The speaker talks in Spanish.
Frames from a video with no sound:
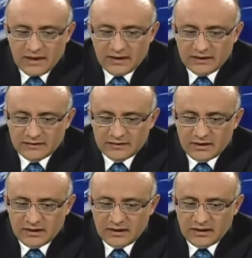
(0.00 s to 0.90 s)

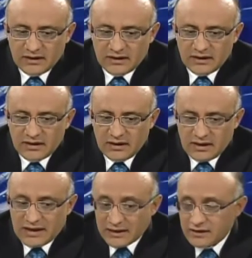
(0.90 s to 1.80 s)
este,
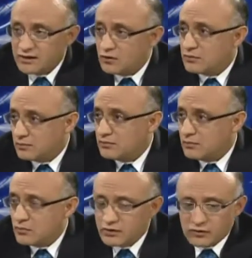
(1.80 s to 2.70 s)
y que ha tenido
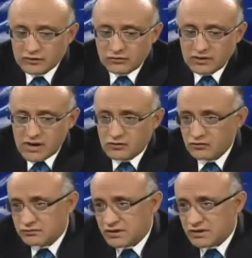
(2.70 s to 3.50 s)
buenos resultados, ¿no?